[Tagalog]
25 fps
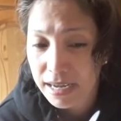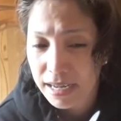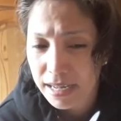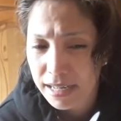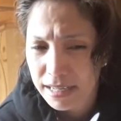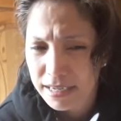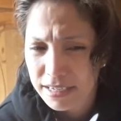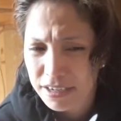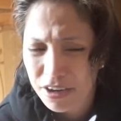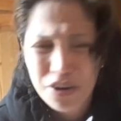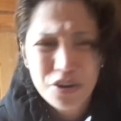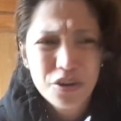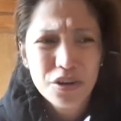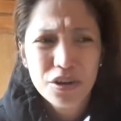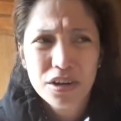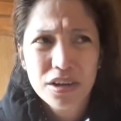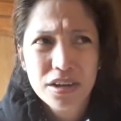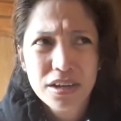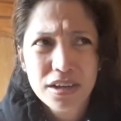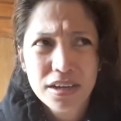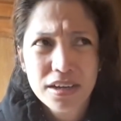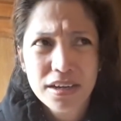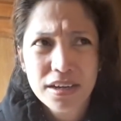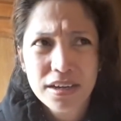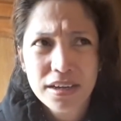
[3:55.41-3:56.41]
uh, no
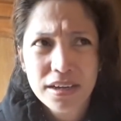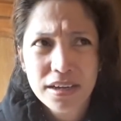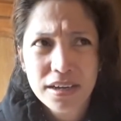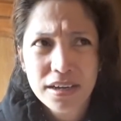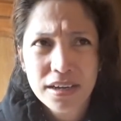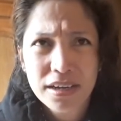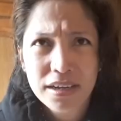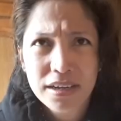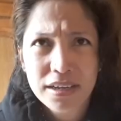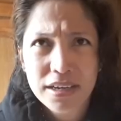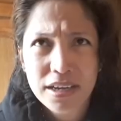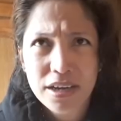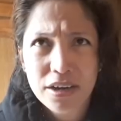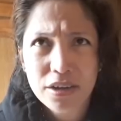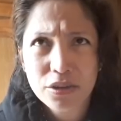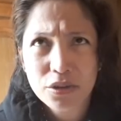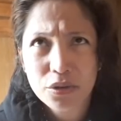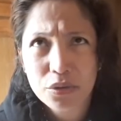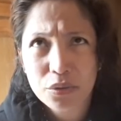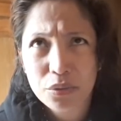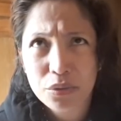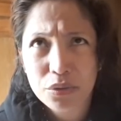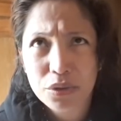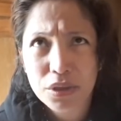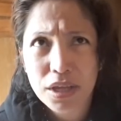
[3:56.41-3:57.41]
daw
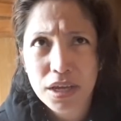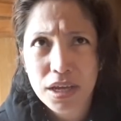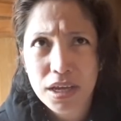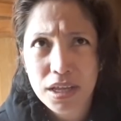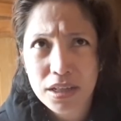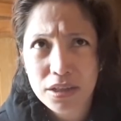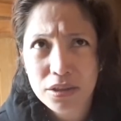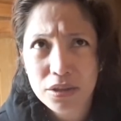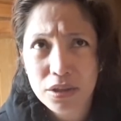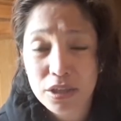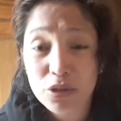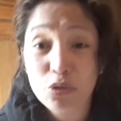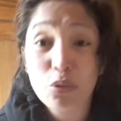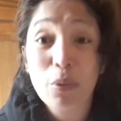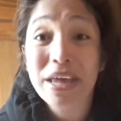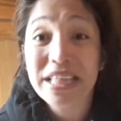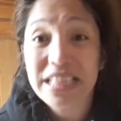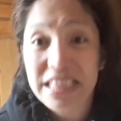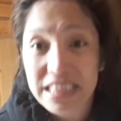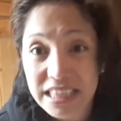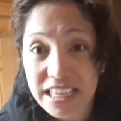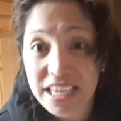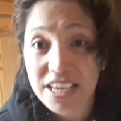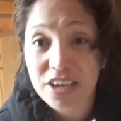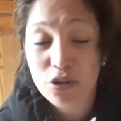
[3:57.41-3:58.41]
10
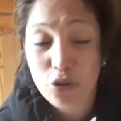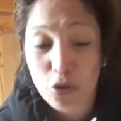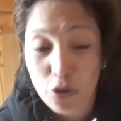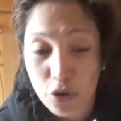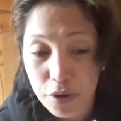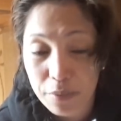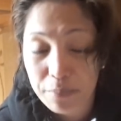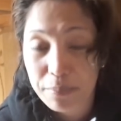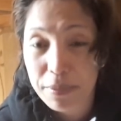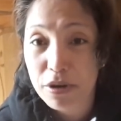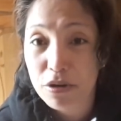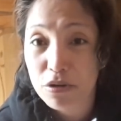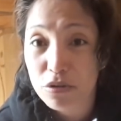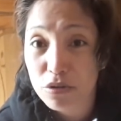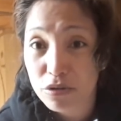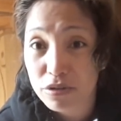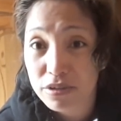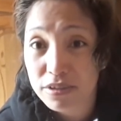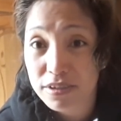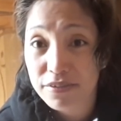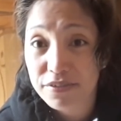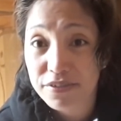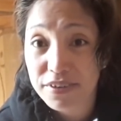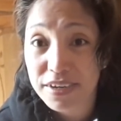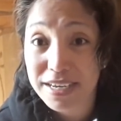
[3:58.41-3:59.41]
20 nor pero
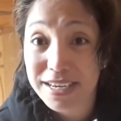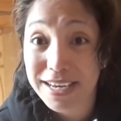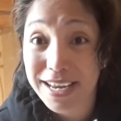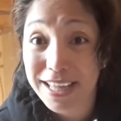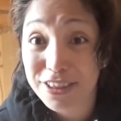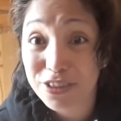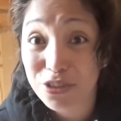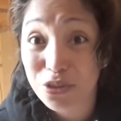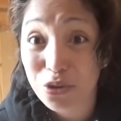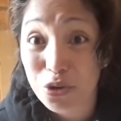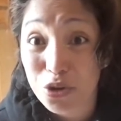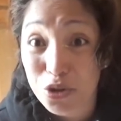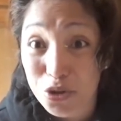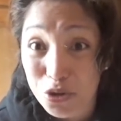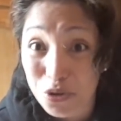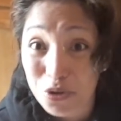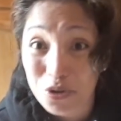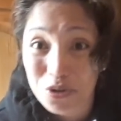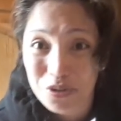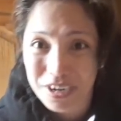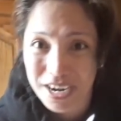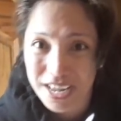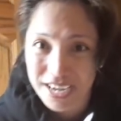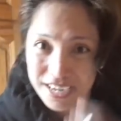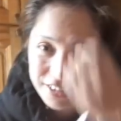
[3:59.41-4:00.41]
doon sa Finland 2
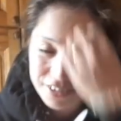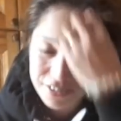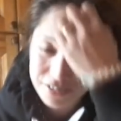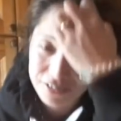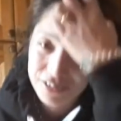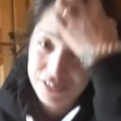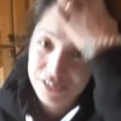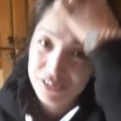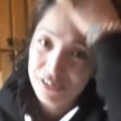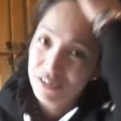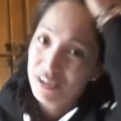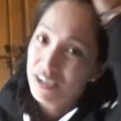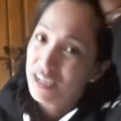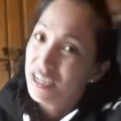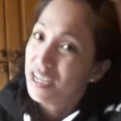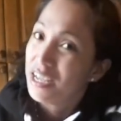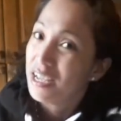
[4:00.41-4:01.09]
euro lang yun so